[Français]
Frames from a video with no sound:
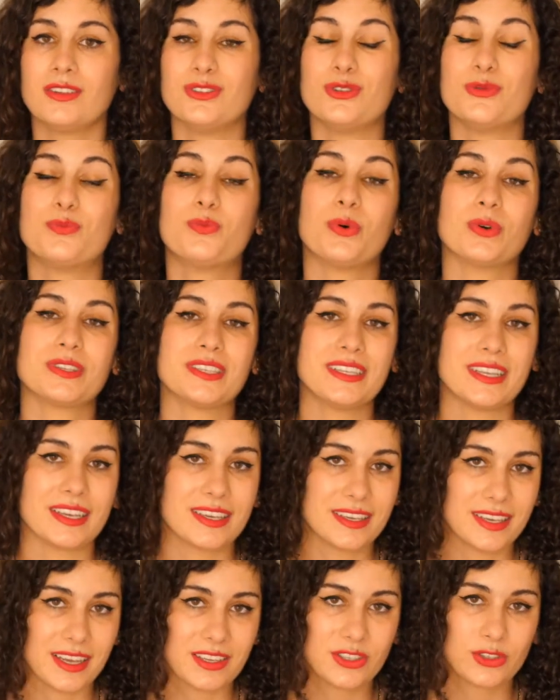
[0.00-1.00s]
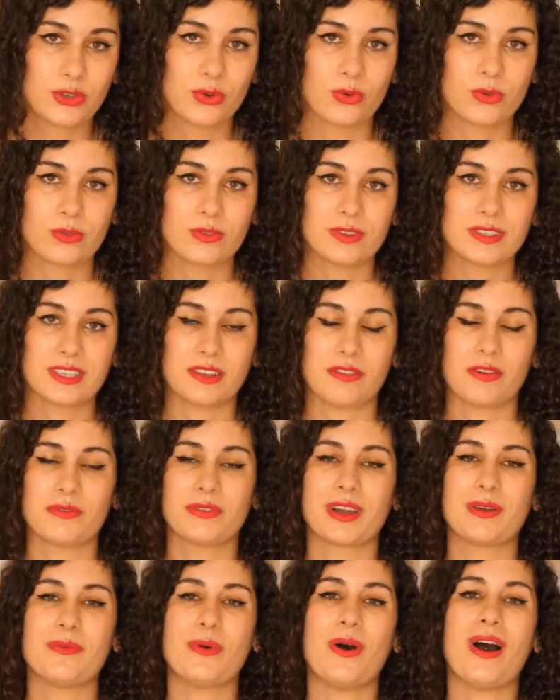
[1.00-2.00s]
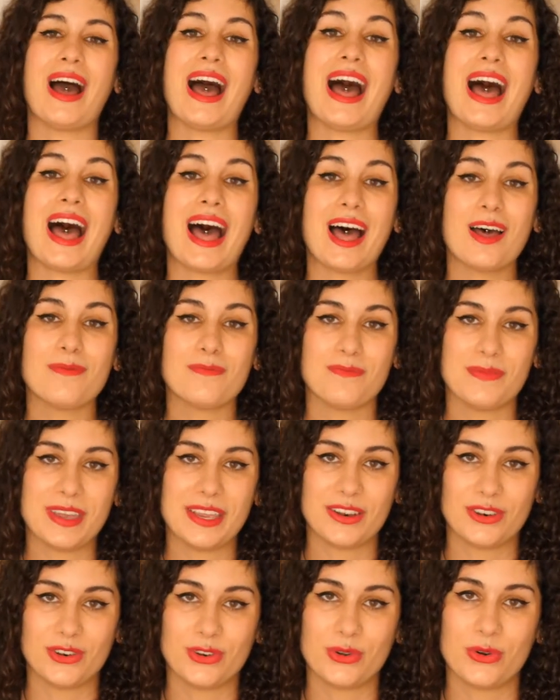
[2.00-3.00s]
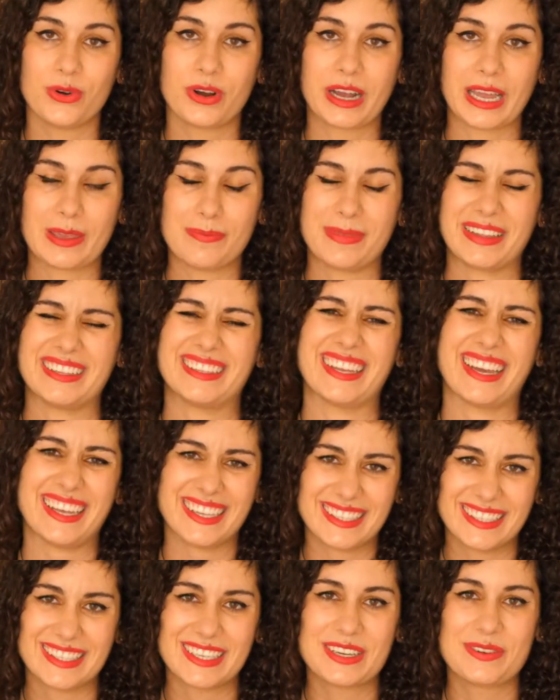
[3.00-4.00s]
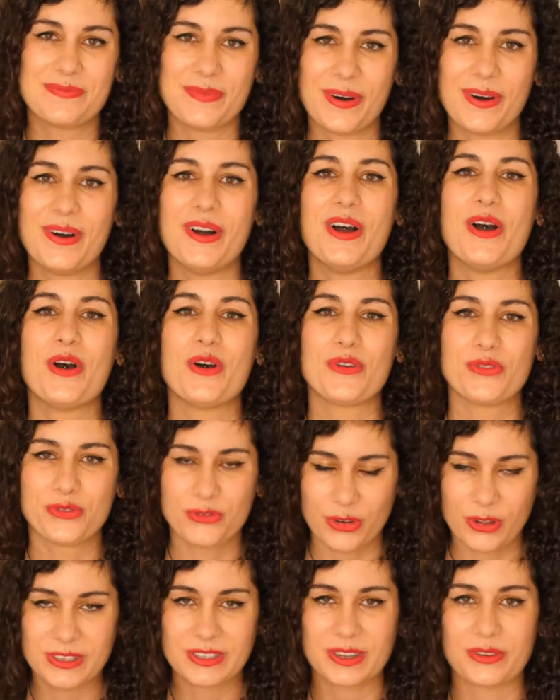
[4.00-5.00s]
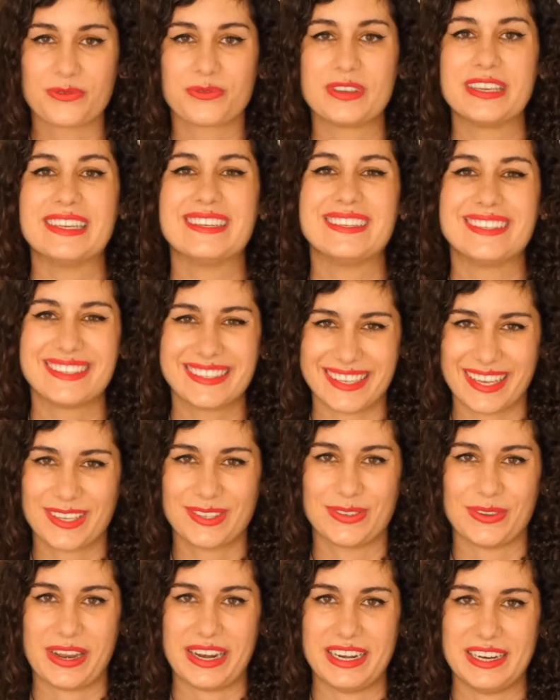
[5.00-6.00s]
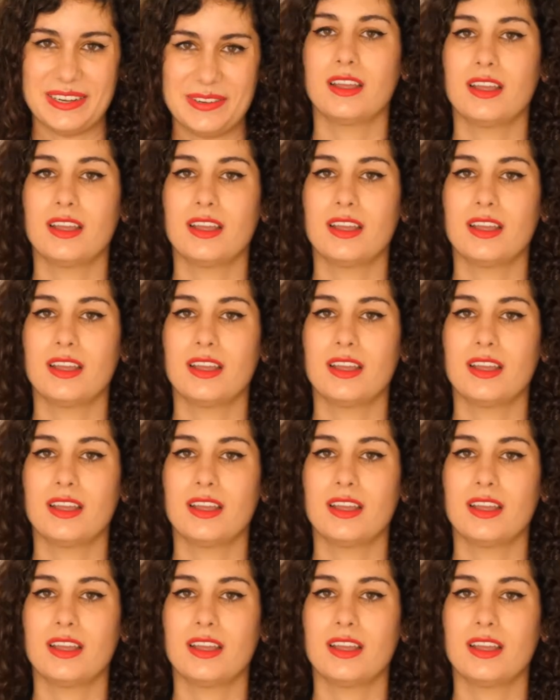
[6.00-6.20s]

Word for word: de poser des questions, ça va vraiment améliorer mais drastiquement votre vie sexuelle.